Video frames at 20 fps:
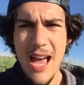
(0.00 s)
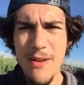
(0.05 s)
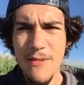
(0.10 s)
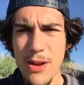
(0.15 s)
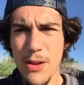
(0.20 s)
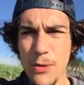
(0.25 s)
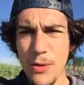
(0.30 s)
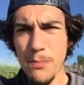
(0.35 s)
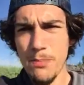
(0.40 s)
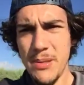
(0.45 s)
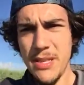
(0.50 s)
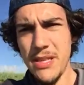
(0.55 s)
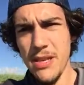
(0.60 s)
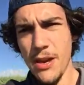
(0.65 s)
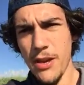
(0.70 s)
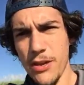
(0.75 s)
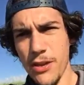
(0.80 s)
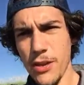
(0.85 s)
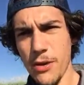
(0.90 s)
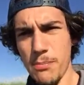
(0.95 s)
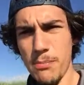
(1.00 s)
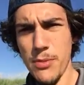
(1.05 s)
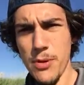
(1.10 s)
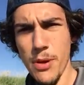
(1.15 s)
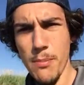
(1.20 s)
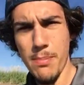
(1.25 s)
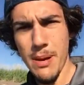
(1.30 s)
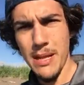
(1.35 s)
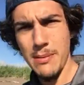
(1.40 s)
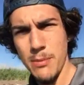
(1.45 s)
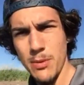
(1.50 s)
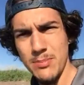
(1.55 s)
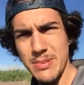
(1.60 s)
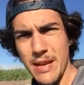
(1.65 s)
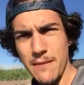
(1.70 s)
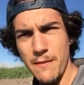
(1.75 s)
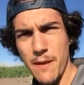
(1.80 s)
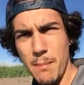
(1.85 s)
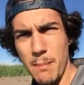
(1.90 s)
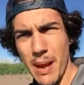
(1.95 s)
avant lui. Puis il y, a, plein de monde.
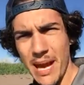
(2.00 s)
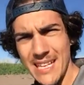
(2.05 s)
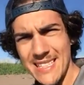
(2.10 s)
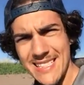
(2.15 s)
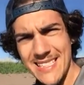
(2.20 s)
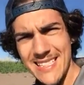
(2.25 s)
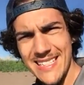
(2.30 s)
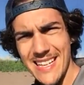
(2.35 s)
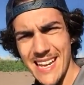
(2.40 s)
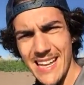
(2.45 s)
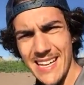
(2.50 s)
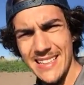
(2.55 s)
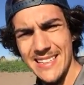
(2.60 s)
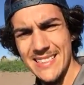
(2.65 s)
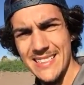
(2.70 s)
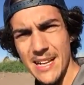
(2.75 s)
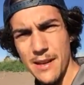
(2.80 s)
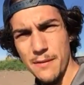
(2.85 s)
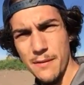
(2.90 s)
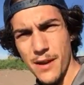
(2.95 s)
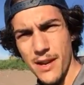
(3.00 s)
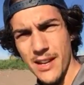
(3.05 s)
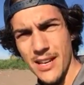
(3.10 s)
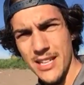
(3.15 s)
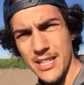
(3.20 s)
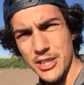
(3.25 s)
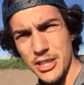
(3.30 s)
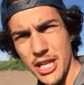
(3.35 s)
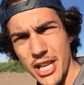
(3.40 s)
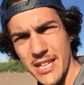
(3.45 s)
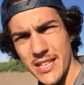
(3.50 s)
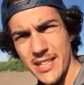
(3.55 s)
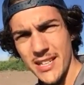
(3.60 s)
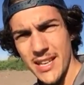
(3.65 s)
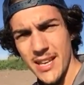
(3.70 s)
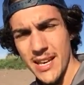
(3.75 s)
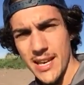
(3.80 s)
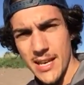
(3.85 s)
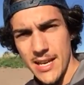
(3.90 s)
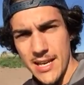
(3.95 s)
Ça fait partie de des affaires,
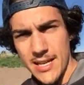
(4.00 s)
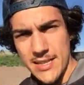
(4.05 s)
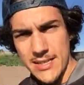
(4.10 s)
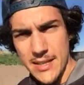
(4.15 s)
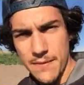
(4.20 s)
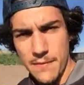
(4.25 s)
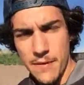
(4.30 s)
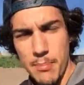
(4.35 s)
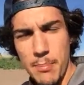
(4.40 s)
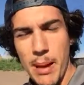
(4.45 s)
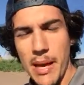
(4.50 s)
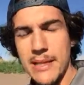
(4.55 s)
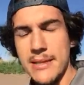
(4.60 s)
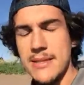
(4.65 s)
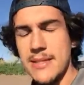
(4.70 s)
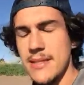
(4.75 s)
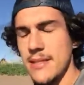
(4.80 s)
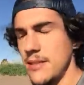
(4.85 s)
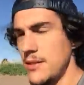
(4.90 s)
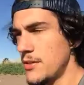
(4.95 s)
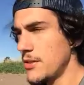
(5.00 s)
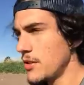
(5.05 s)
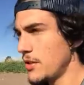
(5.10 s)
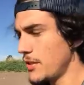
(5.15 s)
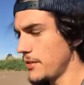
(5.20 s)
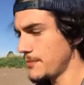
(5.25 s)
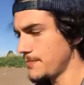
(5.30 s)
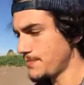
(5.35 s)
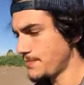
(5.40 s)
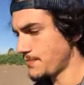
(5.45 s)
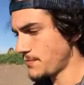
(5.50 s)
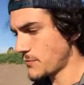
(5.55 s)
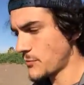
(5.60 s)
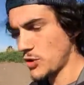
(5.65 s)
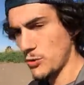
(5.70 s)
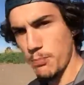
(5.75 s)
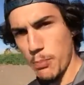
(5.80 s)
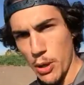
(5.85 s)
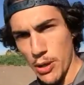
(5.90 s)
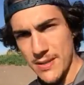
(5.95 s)
l'échec. Ça fait partie de,
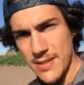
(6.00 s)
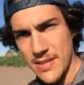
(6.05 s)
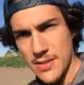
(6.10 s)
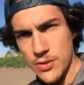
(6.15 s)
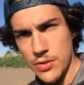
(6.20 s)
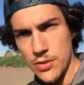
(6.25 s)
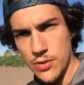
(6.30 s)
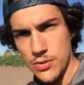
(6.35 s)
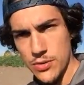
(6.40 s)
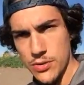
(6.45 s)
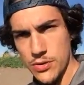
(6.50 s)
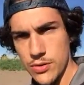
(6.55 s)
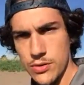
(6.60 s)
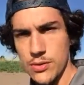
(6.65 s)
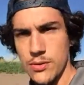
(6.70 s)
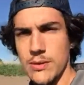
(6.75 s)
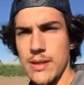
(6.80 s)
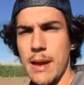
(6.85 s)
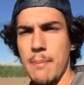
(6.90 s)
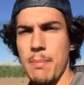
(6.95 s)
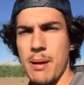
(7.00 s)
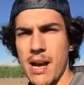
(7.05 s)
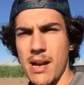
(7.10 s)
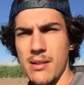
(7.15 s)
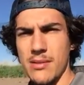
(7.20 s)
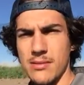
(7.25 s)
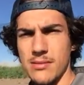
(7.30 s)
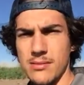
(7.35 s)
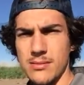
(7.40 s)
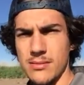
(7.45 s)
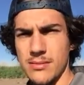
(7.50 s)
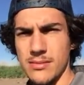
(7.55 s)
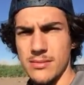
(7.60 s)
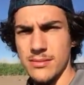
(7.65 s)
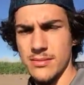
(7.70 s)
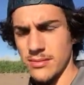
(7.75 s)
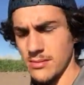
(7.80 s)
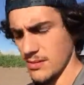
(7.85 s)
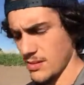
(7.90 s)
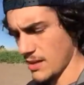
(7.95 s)
du processus d'apprendre
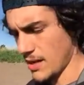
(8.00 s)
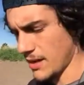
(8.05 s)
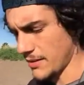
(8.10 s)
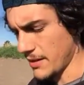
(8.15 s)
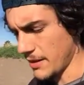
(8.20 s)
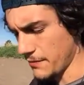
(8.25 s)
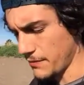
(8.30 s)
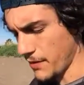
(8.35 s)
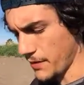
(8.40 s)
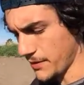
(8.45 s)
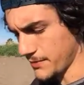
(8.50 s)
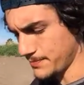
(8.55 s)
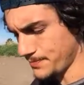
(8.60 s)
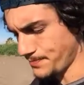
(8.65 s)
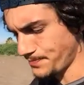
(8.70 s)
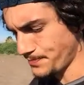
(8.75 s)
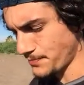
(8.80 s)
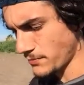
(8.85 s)
en affaires.